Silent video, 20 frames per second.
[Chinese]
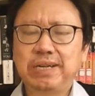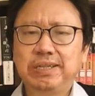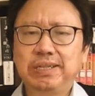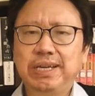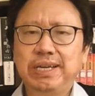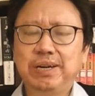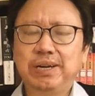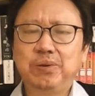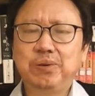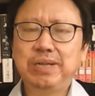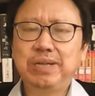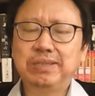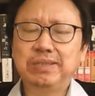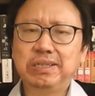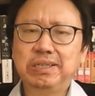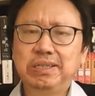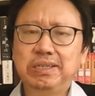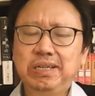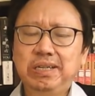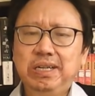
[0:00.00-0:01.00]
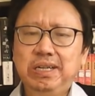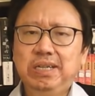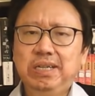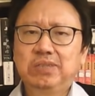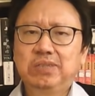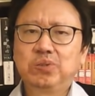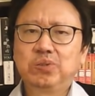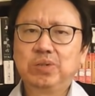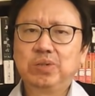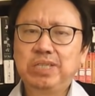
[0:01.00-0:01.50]
也换人。
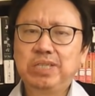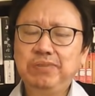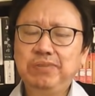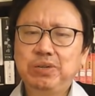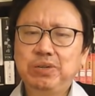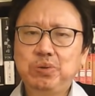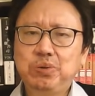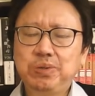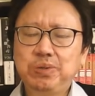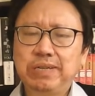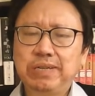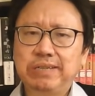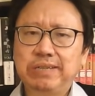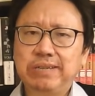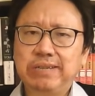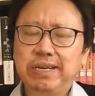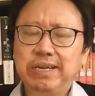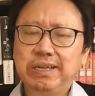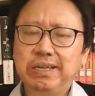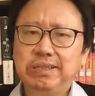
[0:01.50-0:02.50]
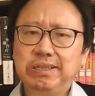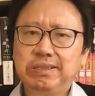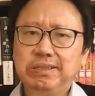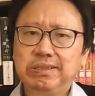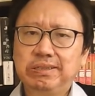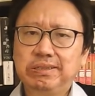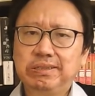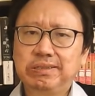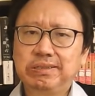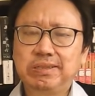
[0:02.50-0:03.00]
说信访局局长呢，在
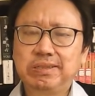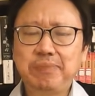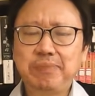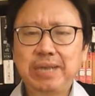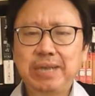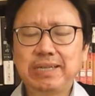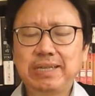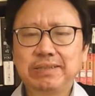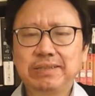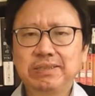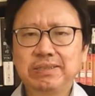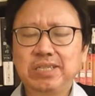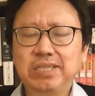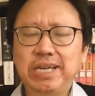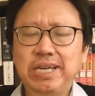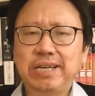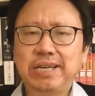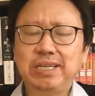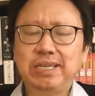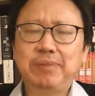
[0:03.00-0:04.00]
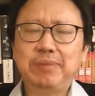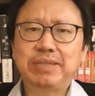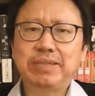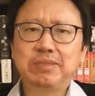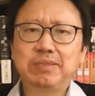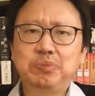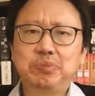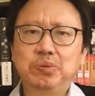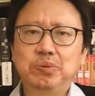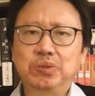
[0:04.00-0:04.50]
十八大之前一般
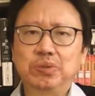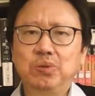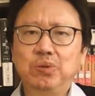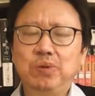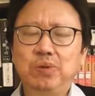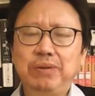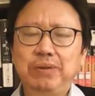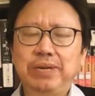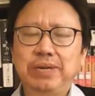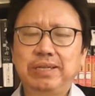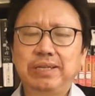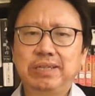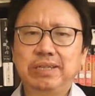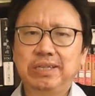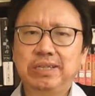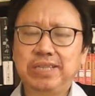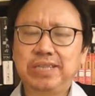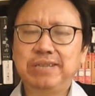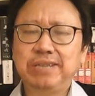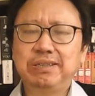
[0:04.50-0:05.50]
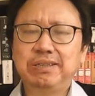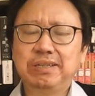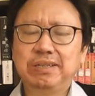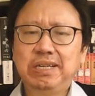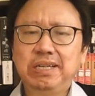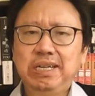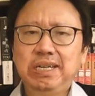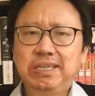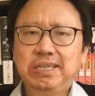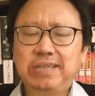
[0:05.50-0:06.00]
是普通官员要兼任，
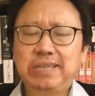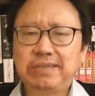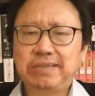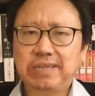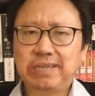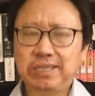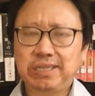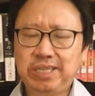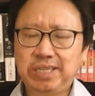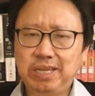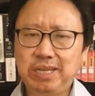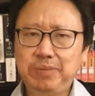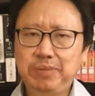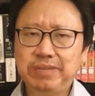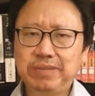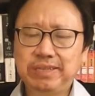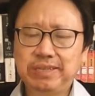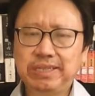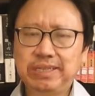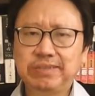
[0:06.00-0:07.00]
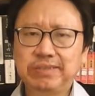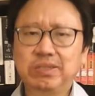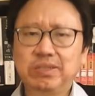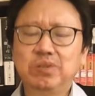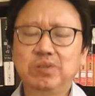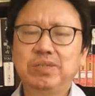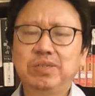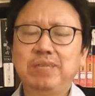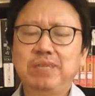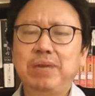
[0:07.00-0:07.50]
但在习近平上台之
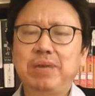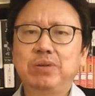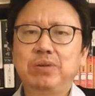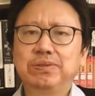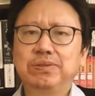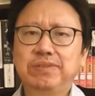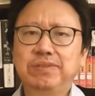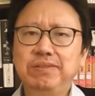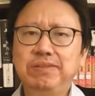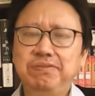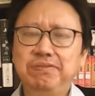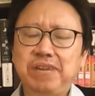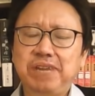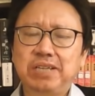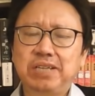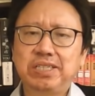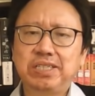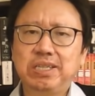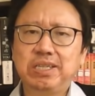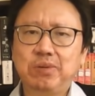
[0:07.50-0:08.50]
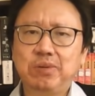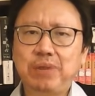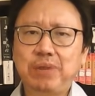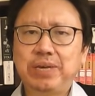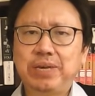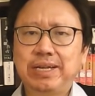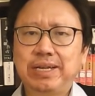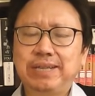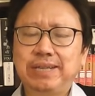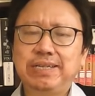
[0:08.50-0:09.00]
后，一般用政法系的官
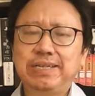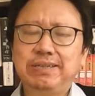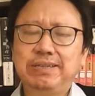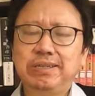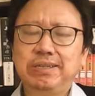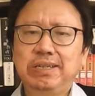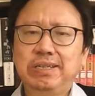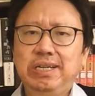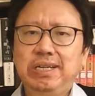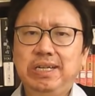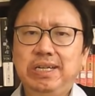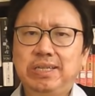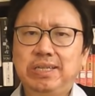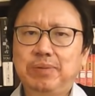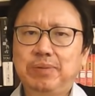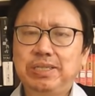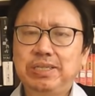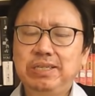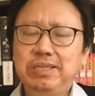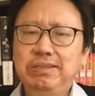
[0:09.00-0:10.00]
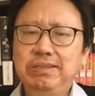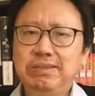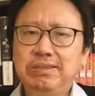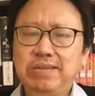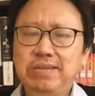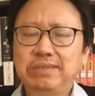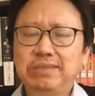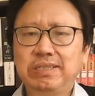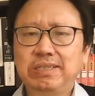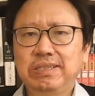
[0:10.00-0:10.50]
员来兼任。那么新
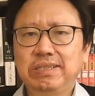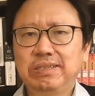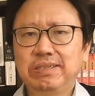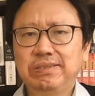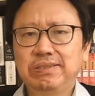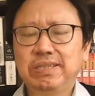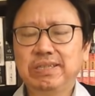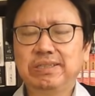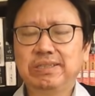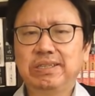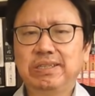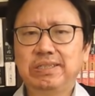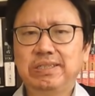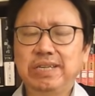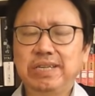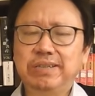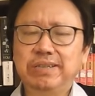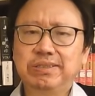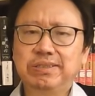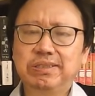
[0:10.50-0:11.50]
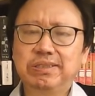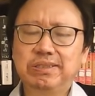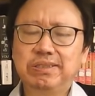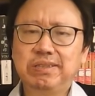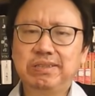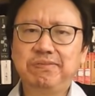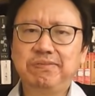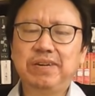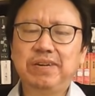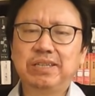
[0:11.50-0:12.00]
上任的这个人也是
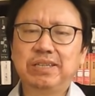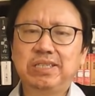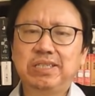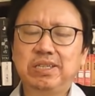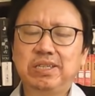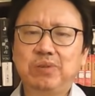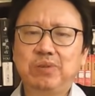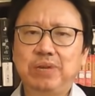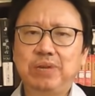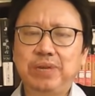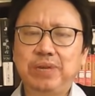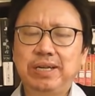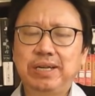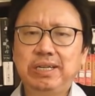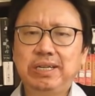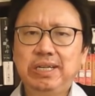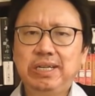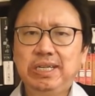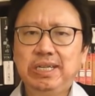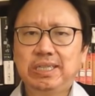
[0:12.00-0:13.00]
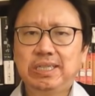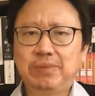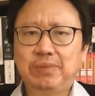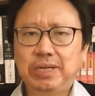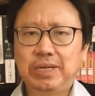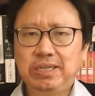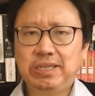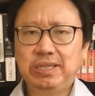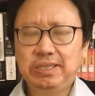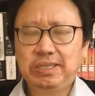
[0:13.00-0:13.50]
政法系的官员。那
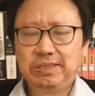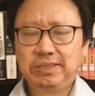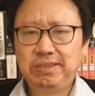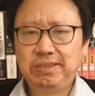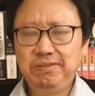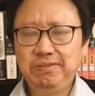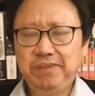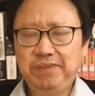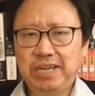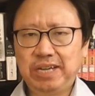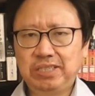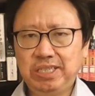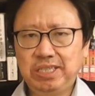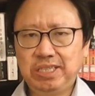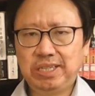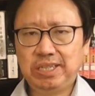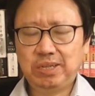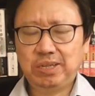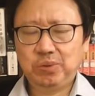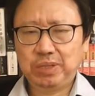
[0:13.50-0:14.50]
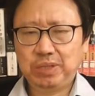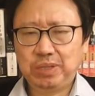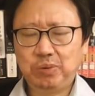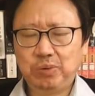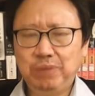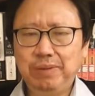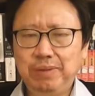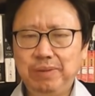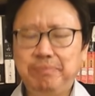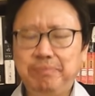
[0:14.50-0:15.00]
么政法系的或者
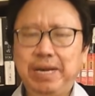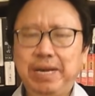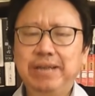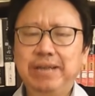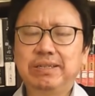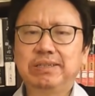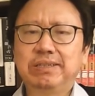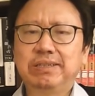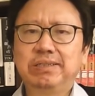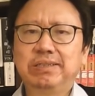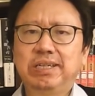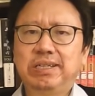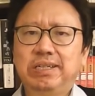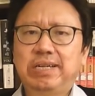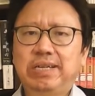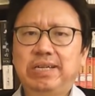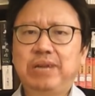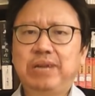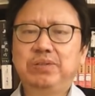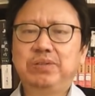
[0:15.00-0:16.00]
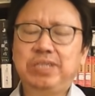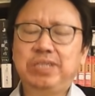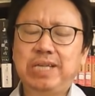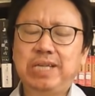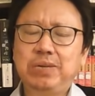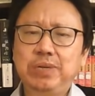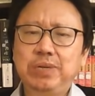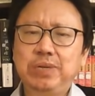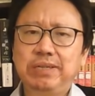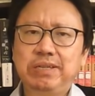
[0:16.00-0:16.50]
维稳派的啊，还有习
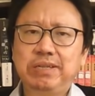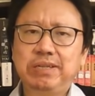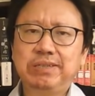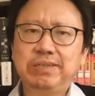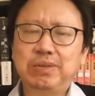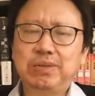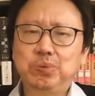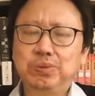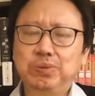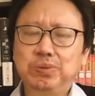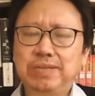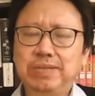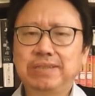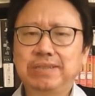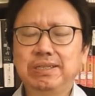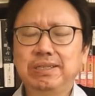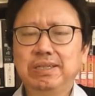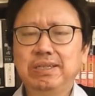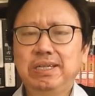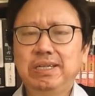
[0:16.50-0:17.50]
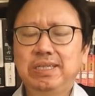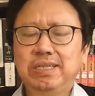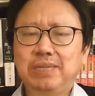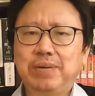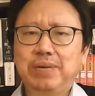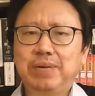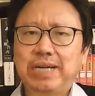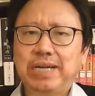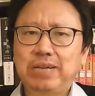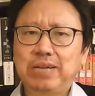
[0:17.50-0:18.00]
家军的这些人物上任，那
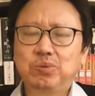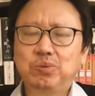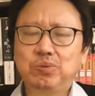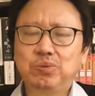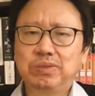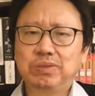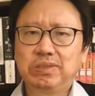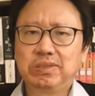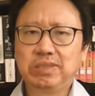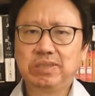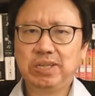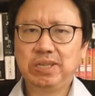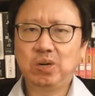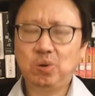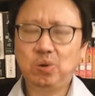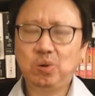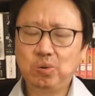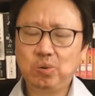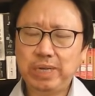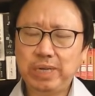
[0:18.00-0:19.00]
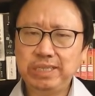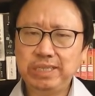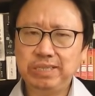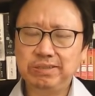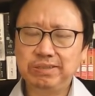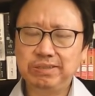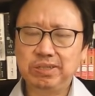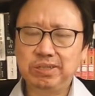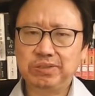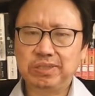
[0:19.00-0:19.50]
么看出一个宏观
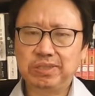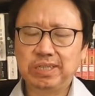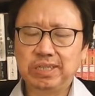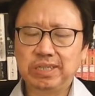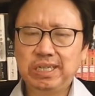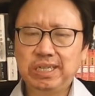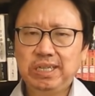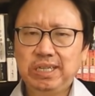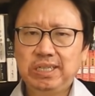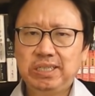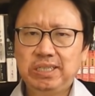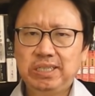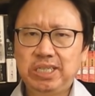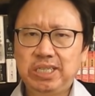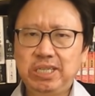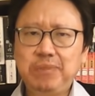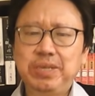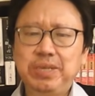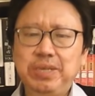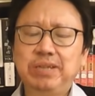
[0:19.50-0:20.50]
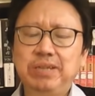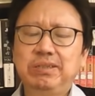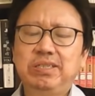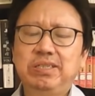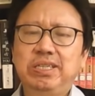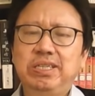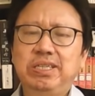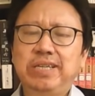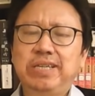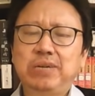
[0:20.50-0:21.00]
形势就是。习近平、
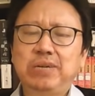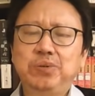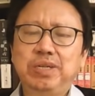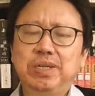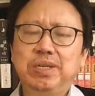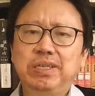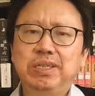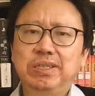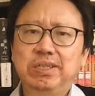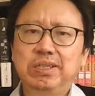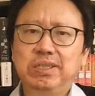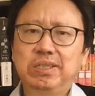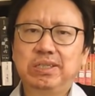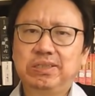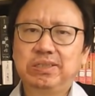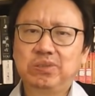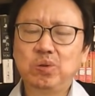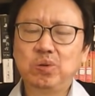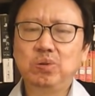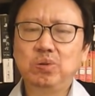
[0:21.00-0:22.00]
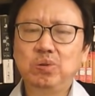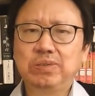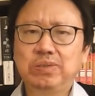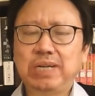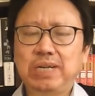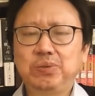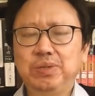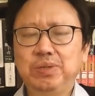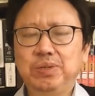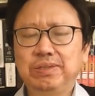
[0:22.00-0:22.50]
习当局和中共
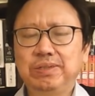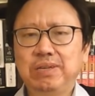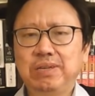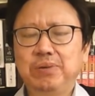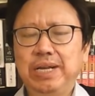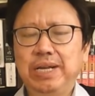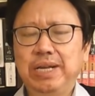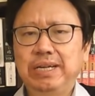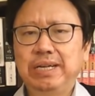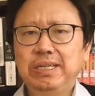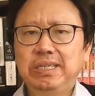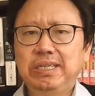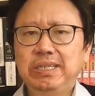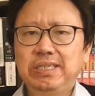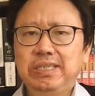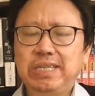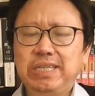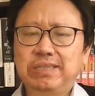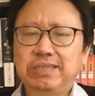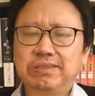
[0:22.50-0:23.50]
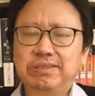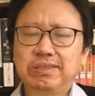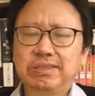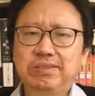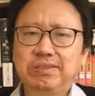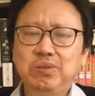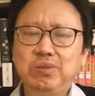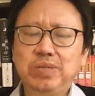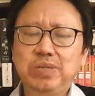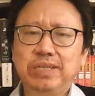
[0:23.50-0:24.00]
当局认为呢，现在是
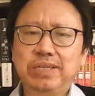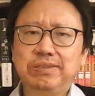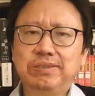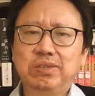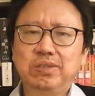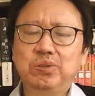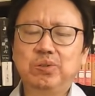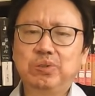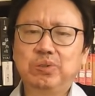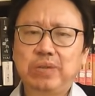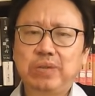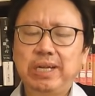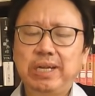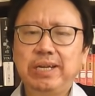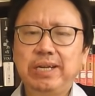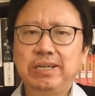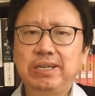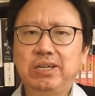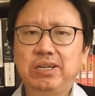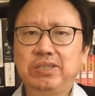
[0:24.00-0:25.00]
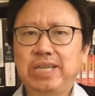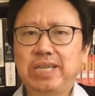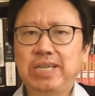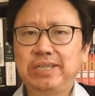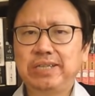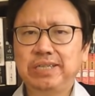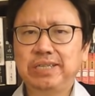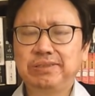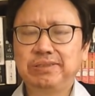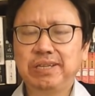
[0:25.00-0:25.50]
收紧的时候，对内要
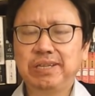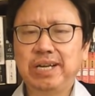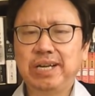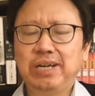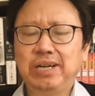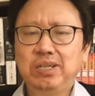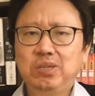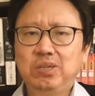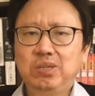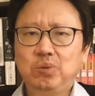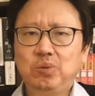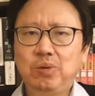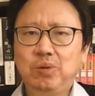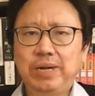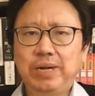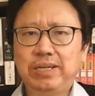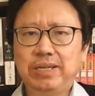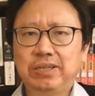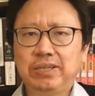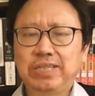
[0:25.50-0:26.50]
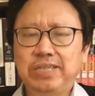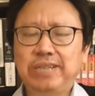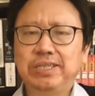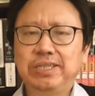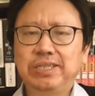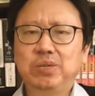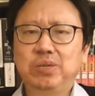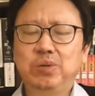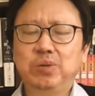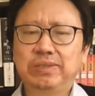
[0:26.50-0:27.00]
加强镇压，对外要加
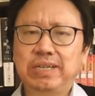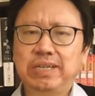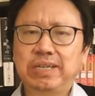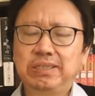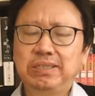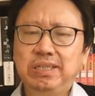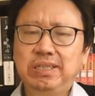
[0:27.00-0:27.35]
紧扩张，